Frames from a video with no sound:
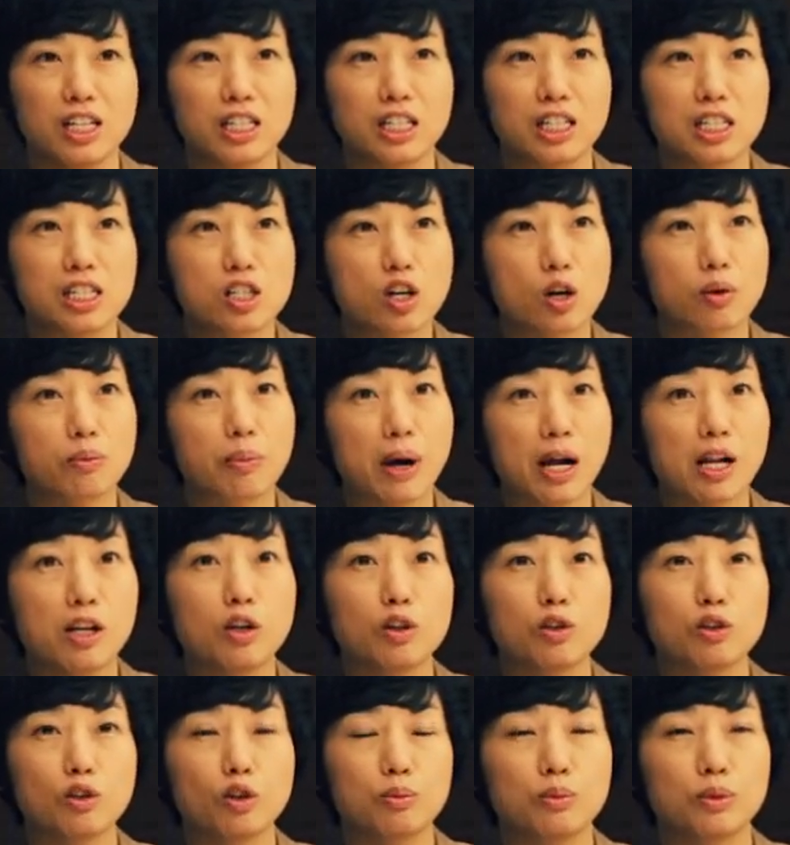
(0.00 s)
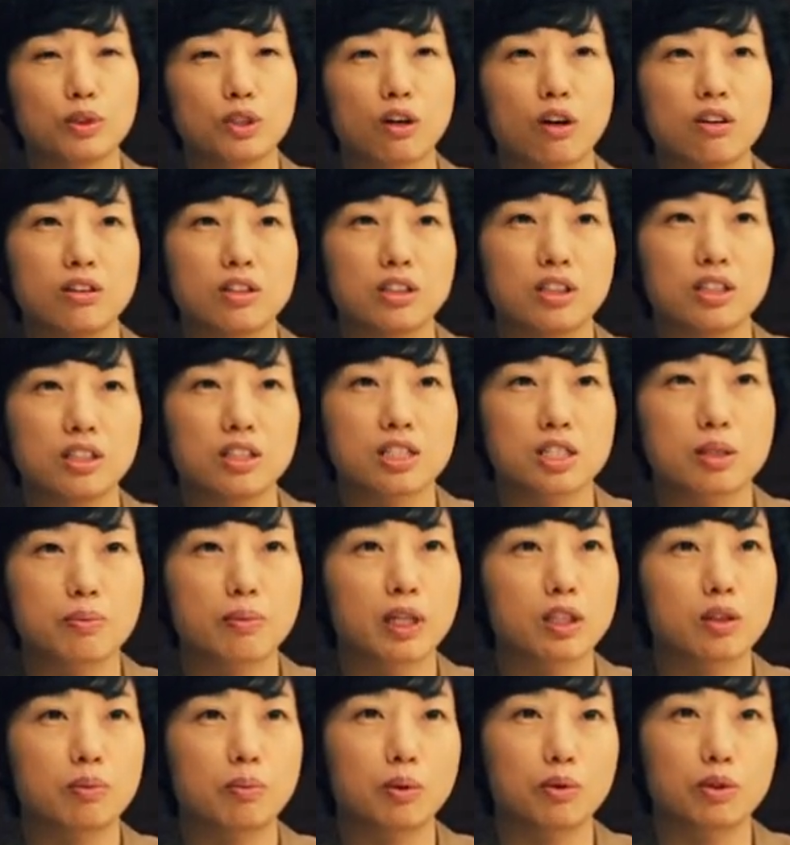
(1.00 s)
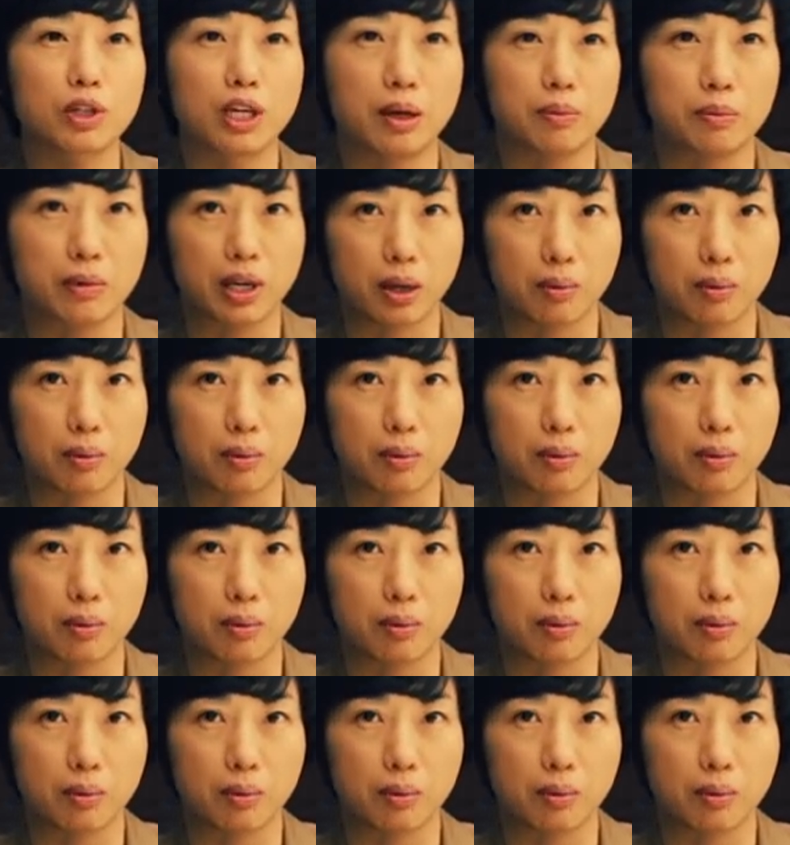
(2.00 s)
이천팔 년도부터는 스마트폰 게임